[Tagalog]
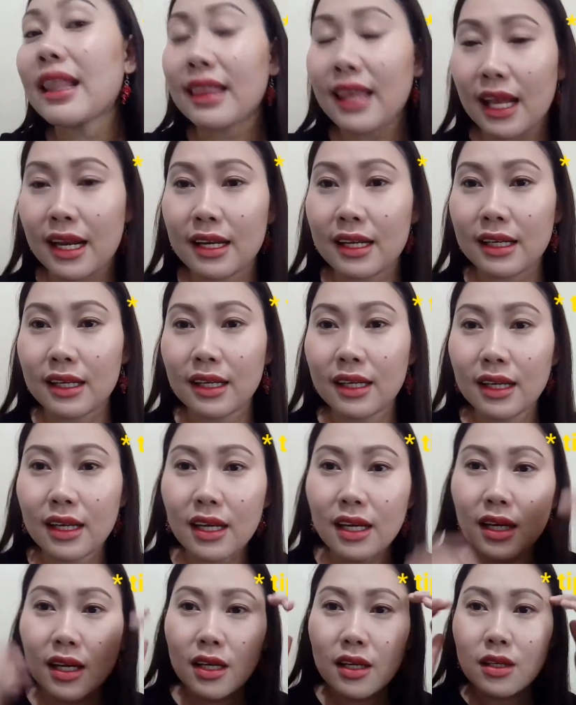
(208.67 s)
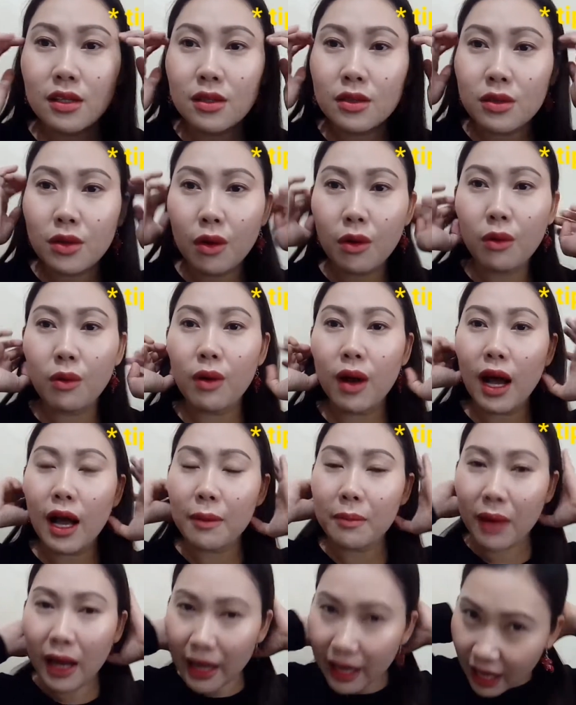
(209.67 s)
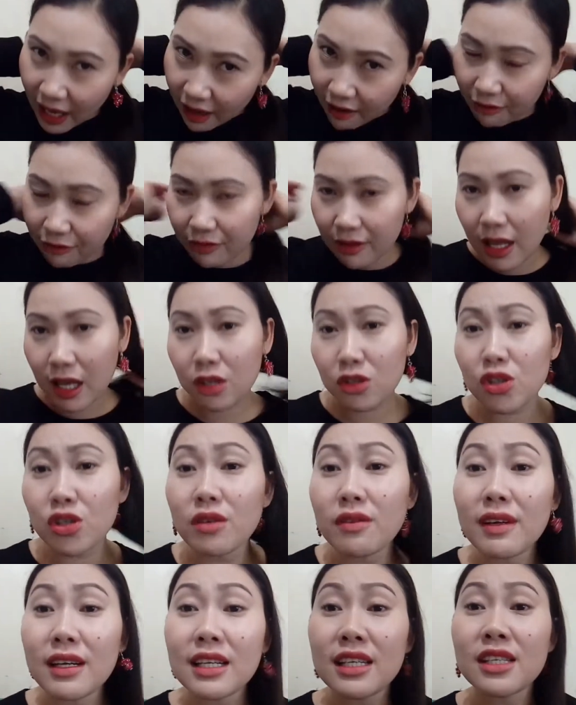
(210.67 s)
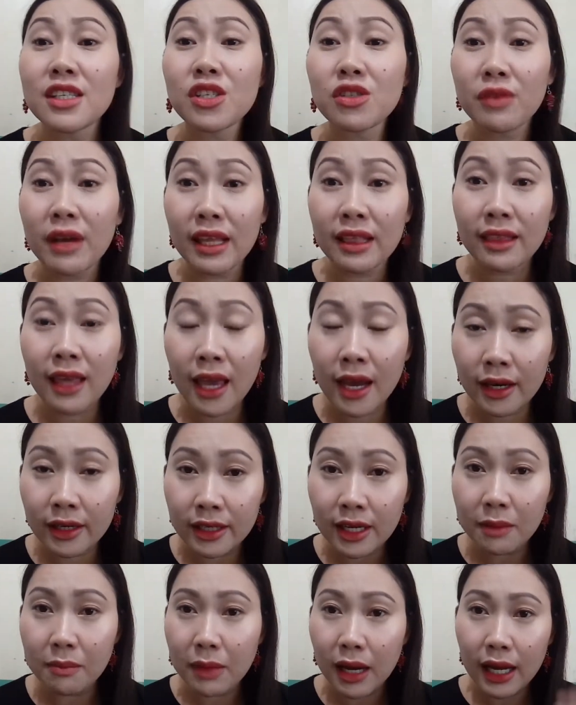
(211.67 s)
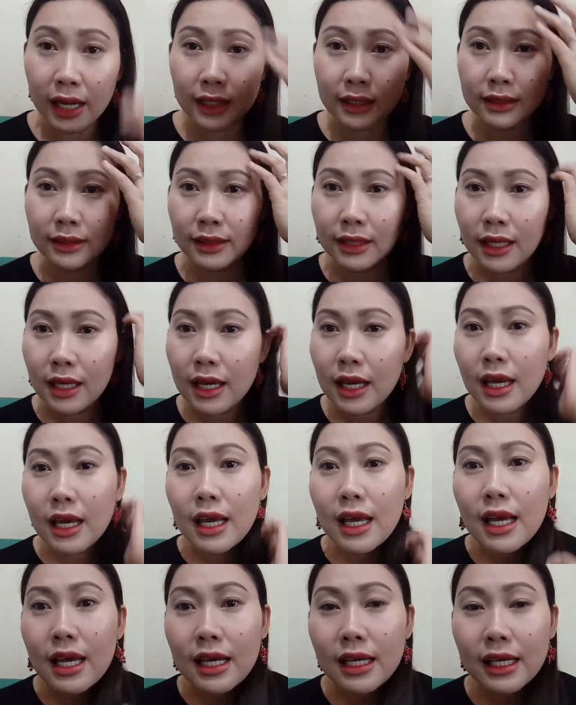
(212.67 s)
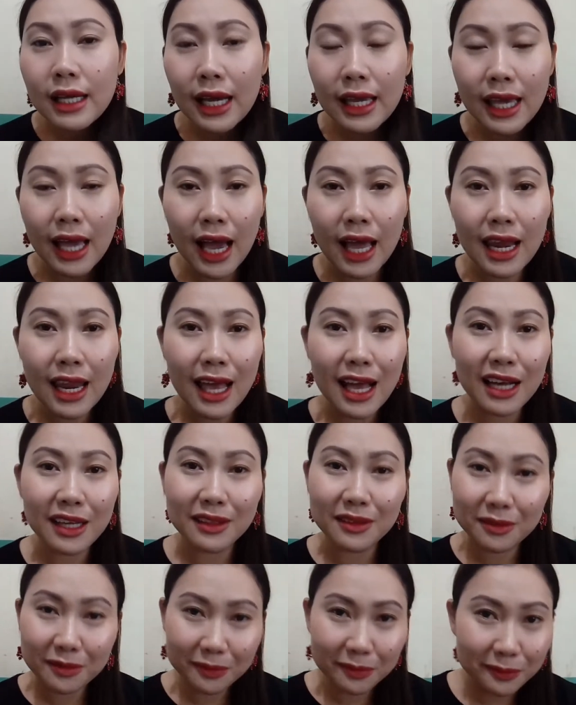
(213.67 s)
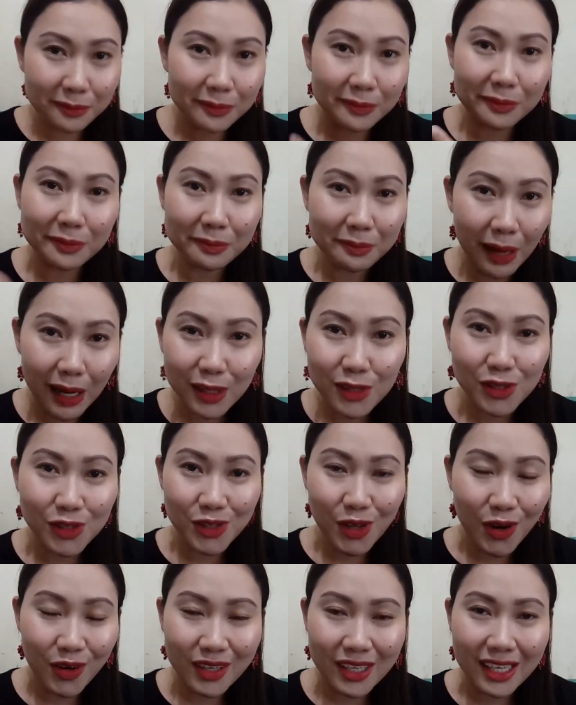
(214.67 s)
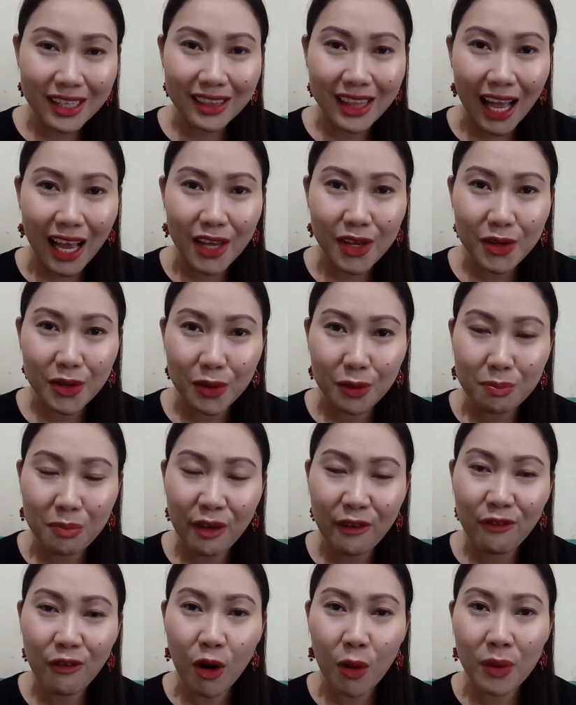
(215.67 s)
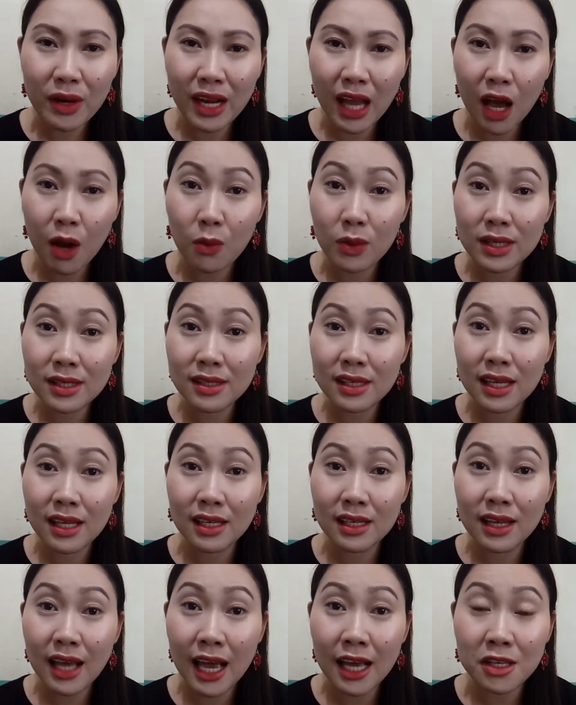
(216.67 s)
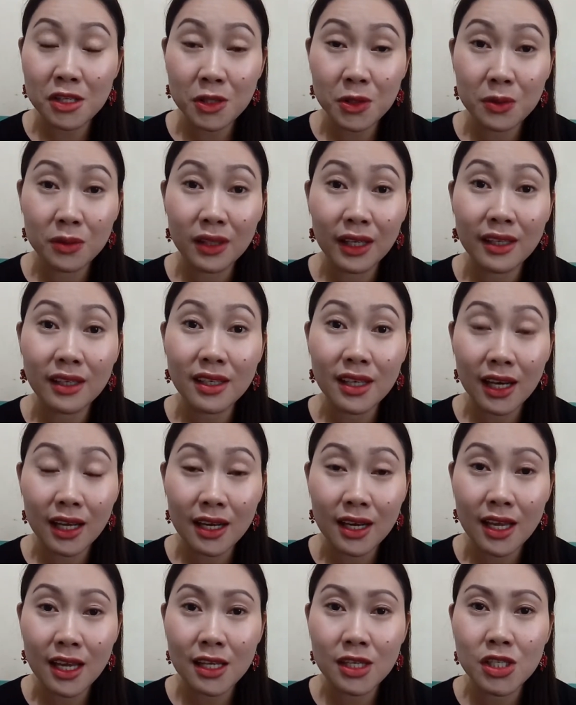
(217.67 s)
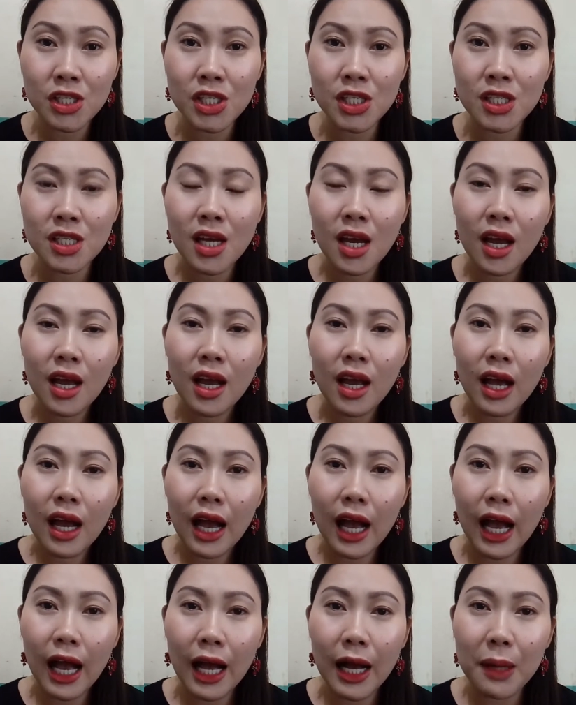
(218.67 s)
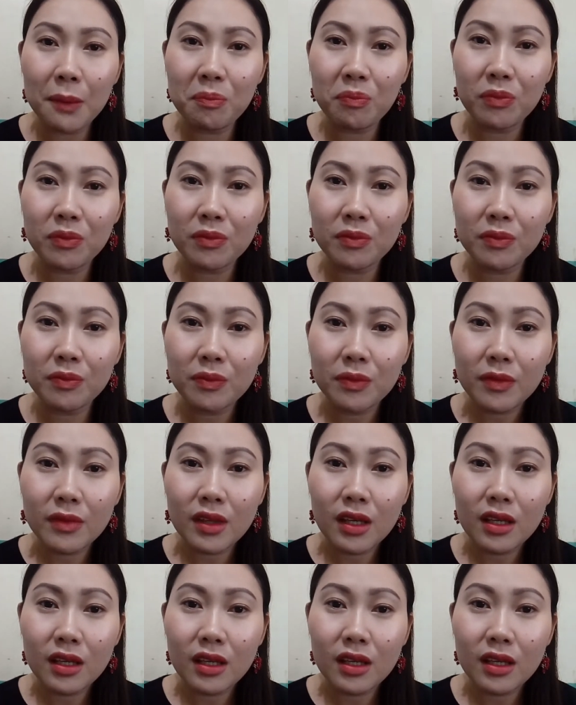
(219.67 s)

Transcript: natin. So, um, I have naturally straight hair naman, kaya lang backstory tayo. Before when I was in high school and college, um,